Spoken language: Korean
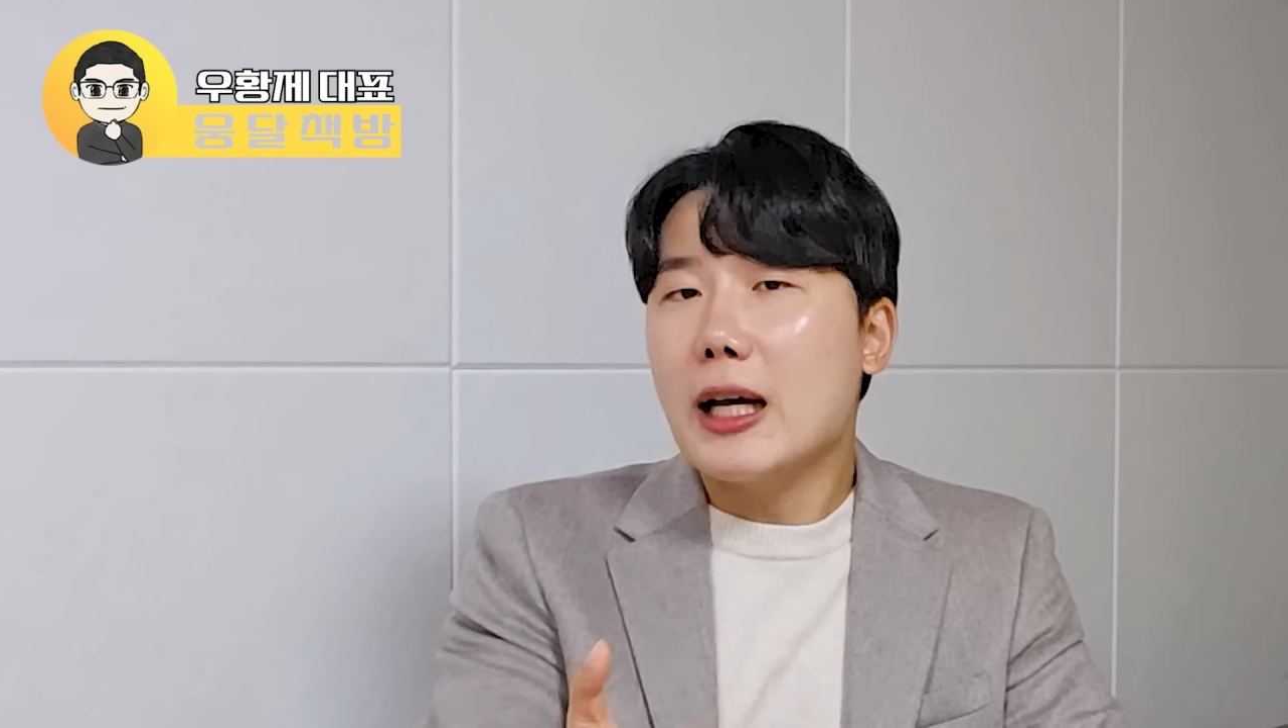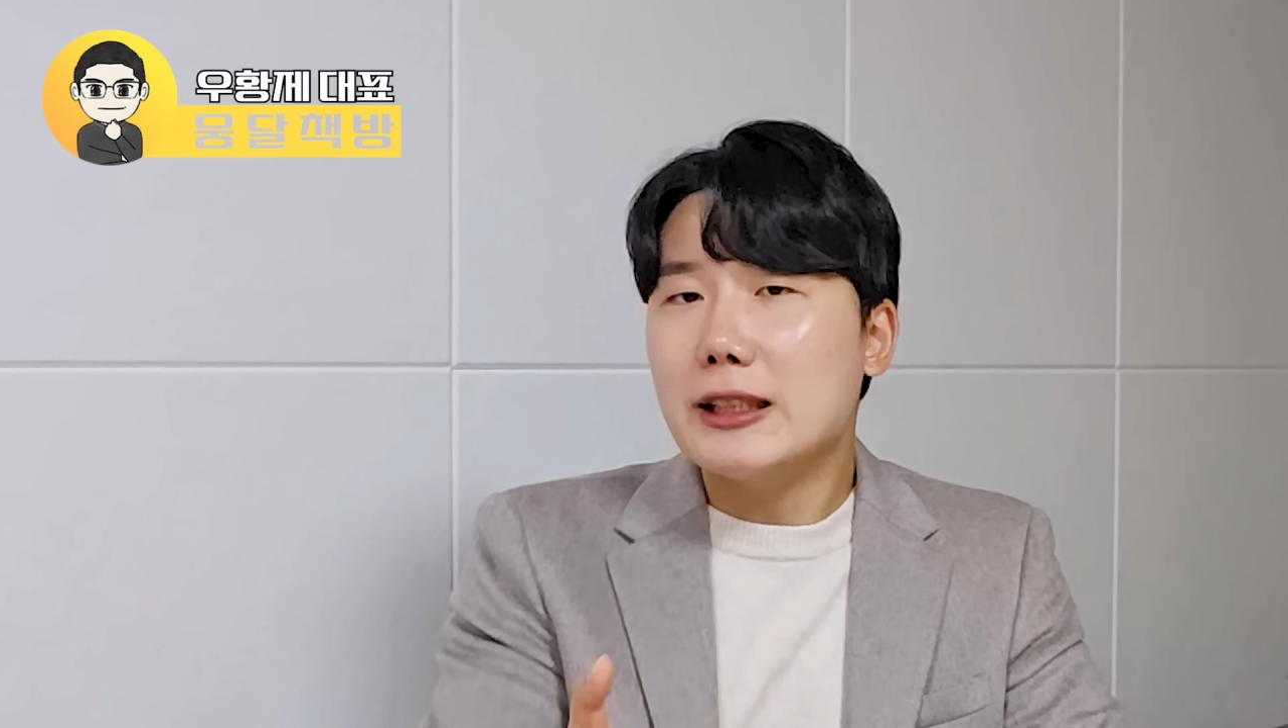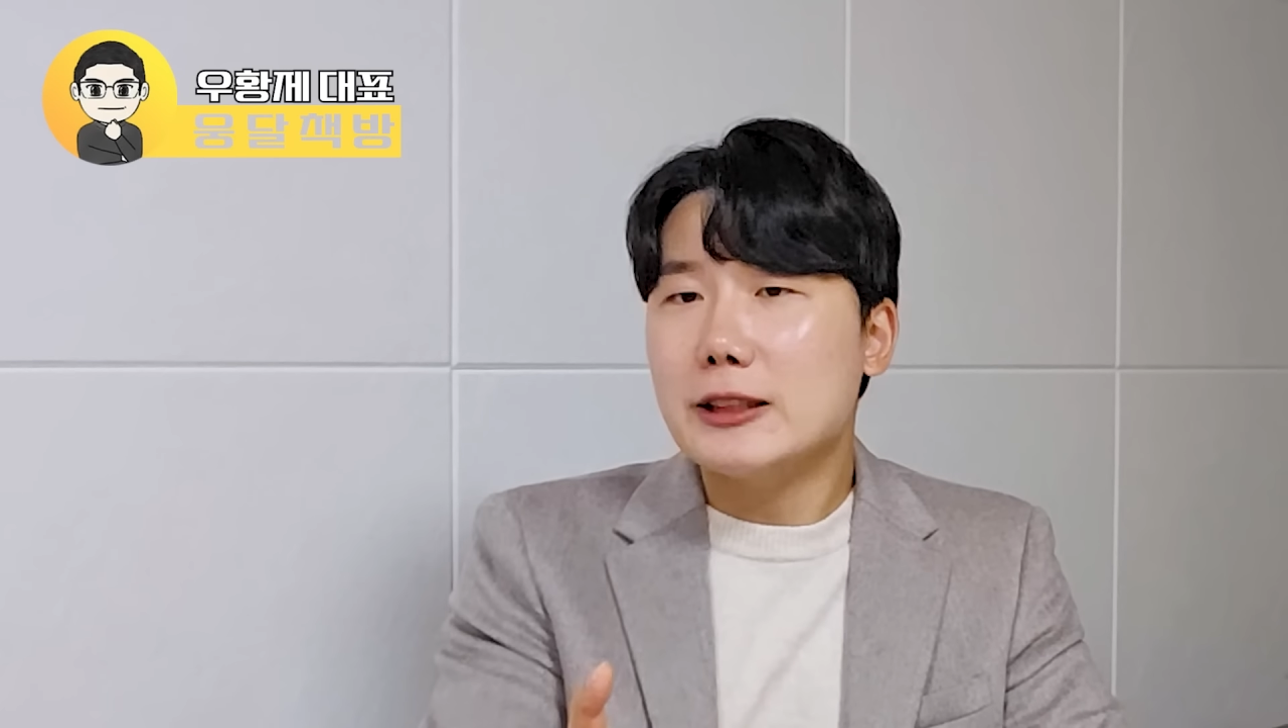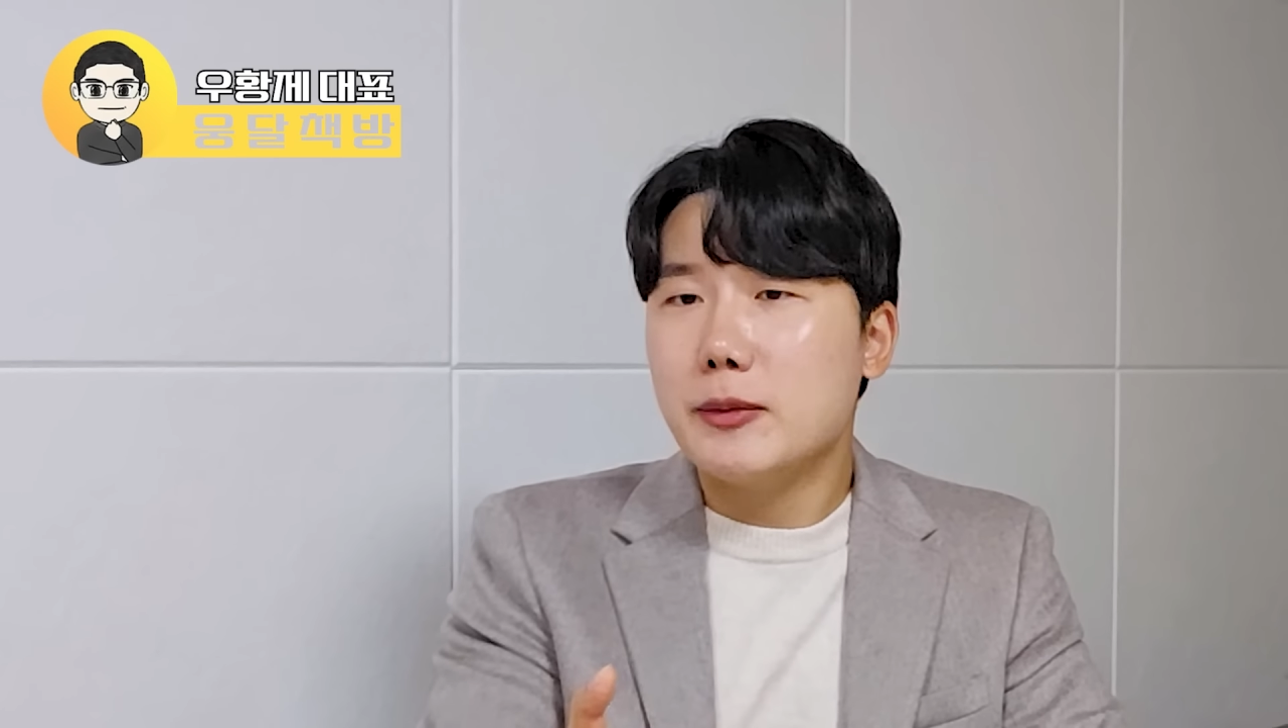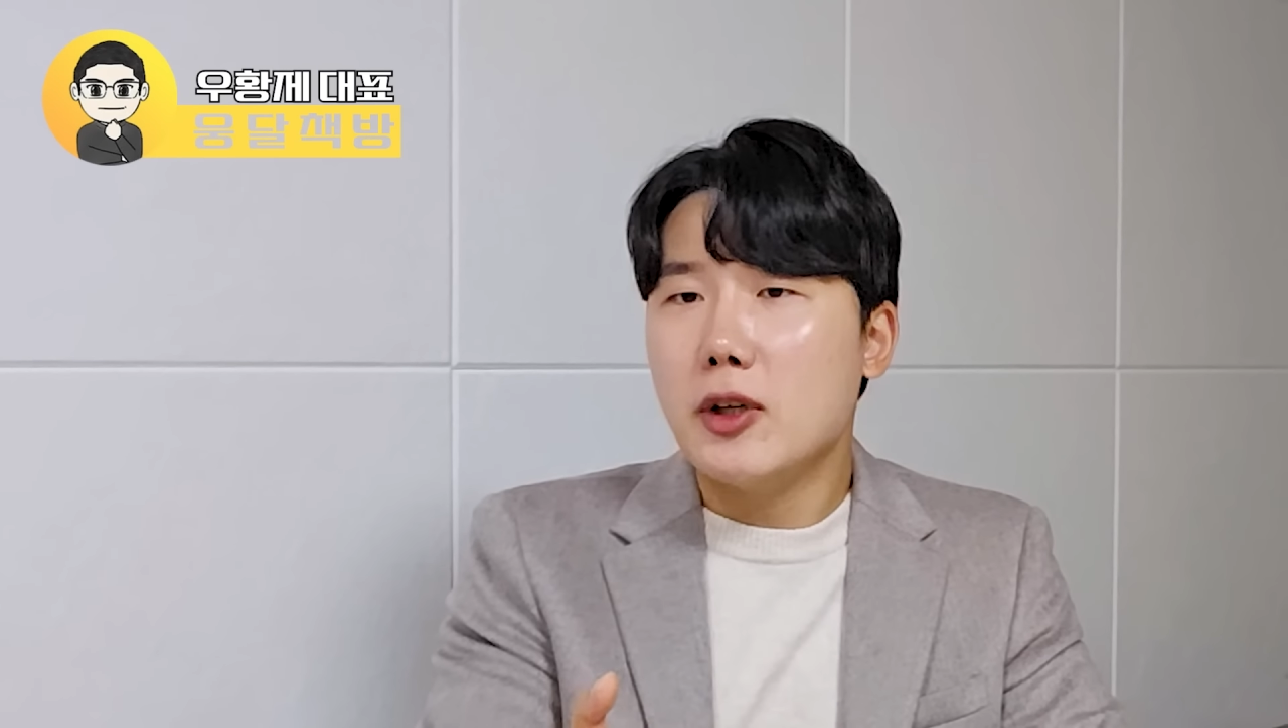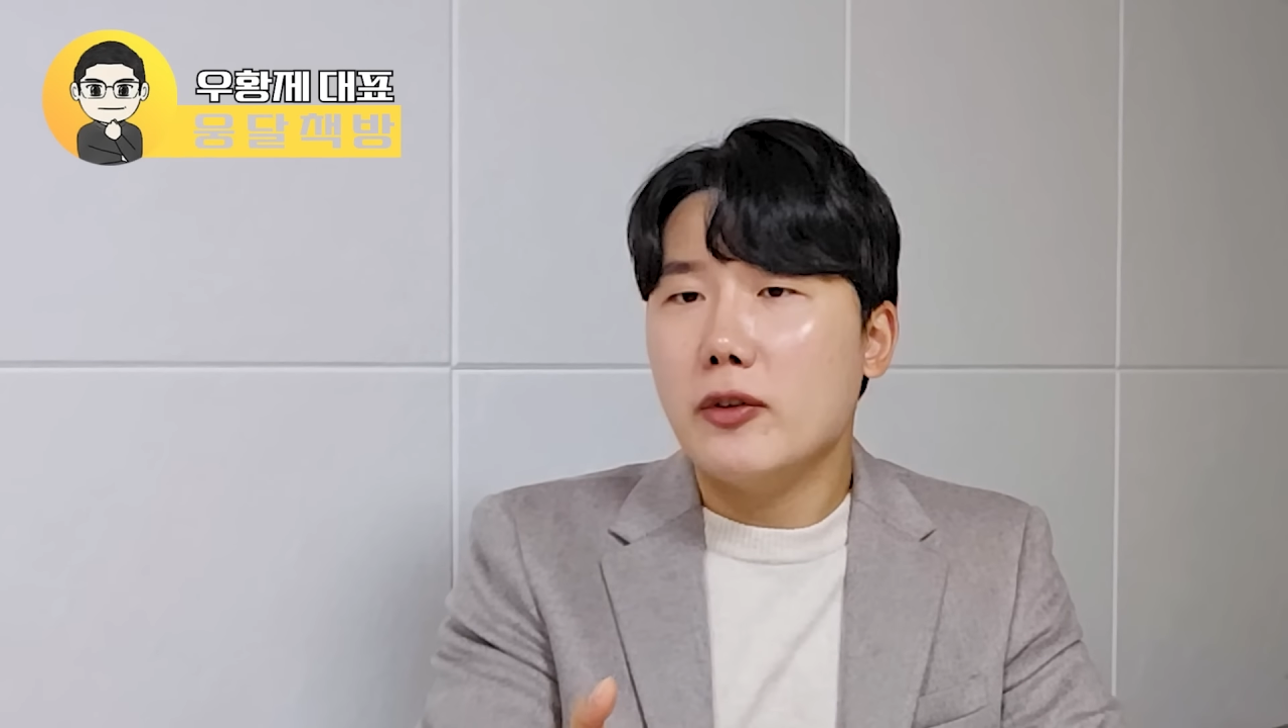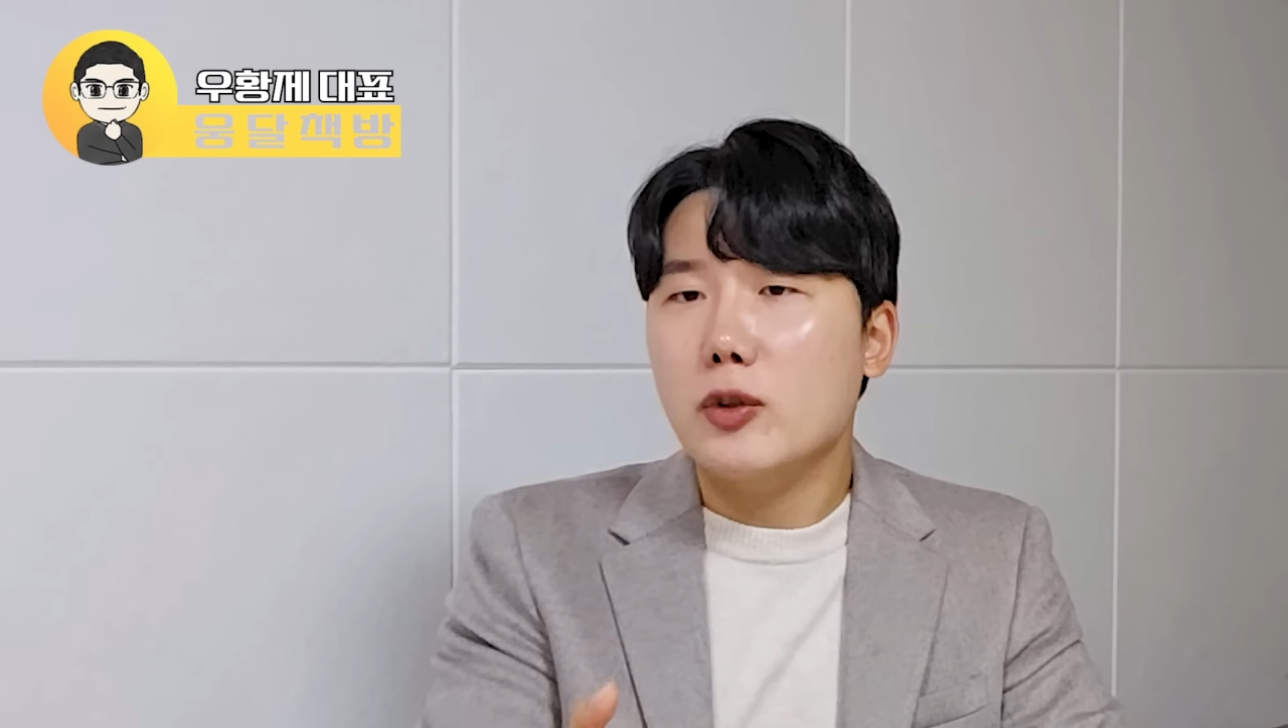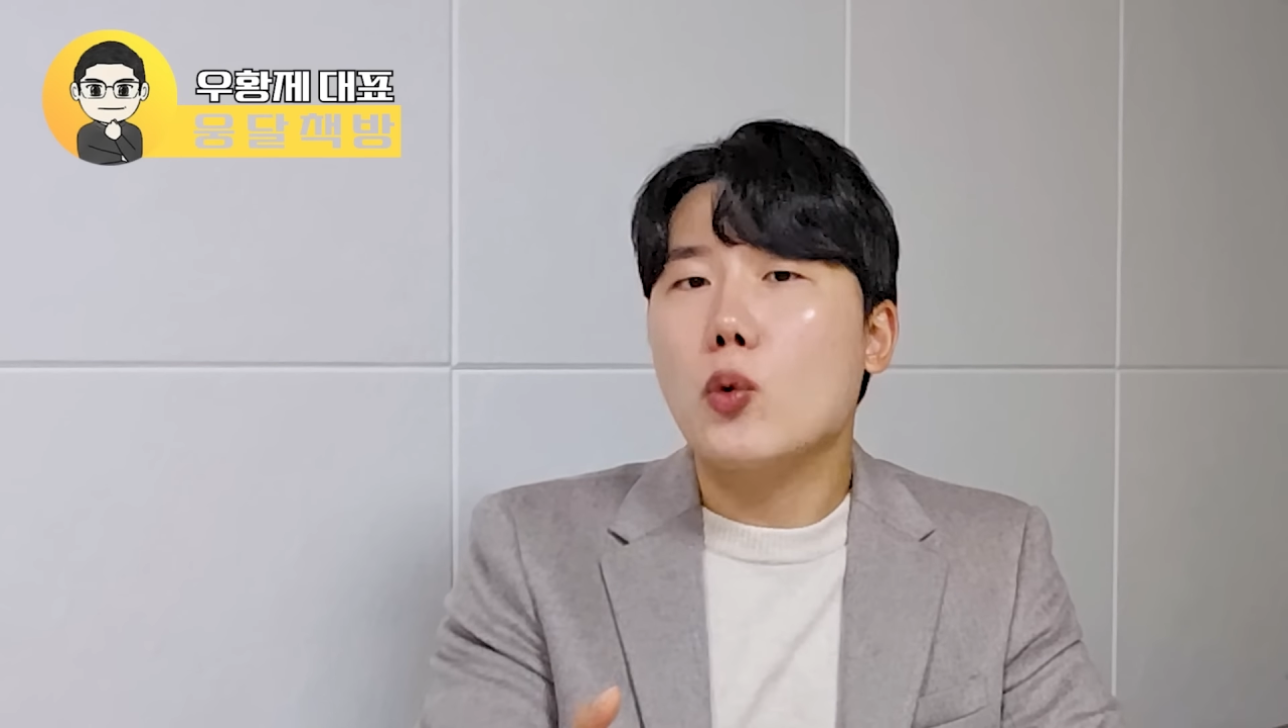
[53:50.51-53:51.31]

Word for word: 있으면